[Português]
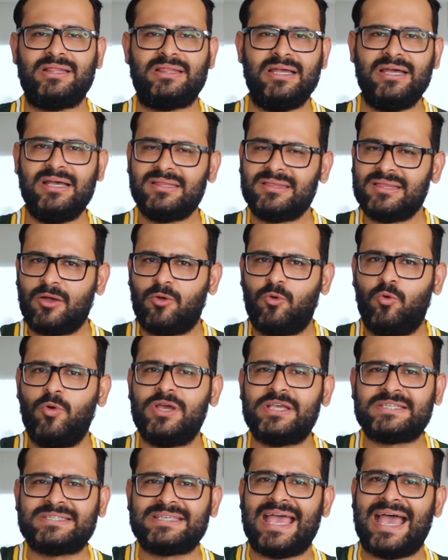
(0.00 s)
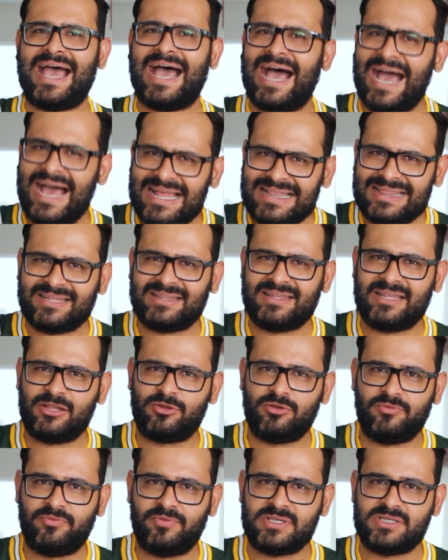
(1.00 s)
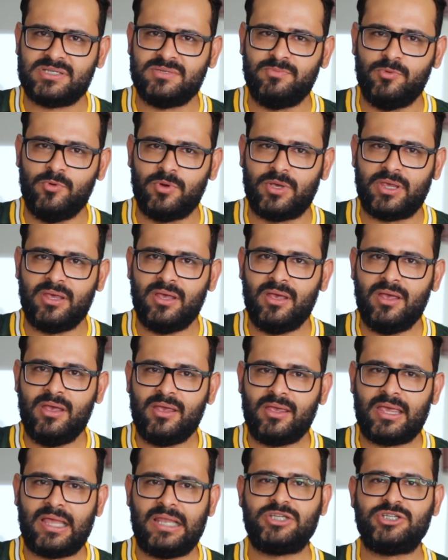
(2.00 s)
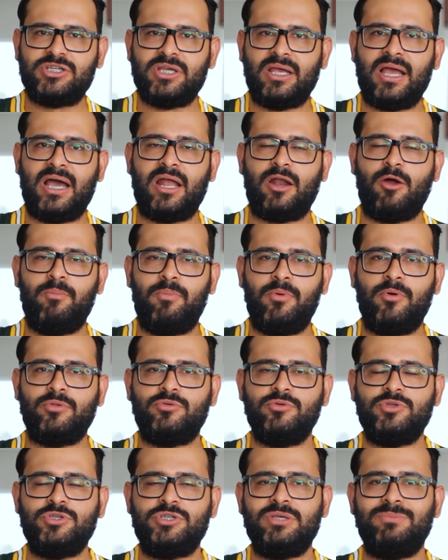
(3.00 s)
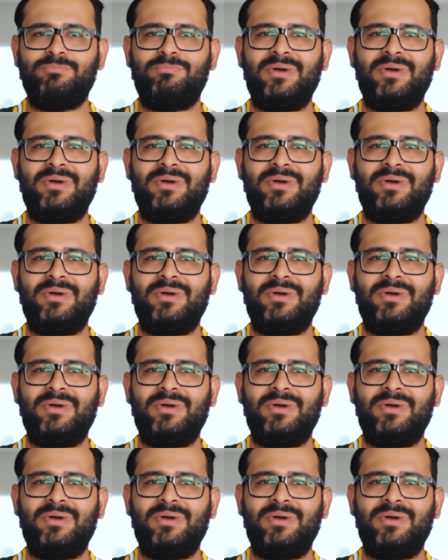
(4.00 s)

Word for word: tanta coisa errada dentro do Facebook que eles chegaram a um ponto de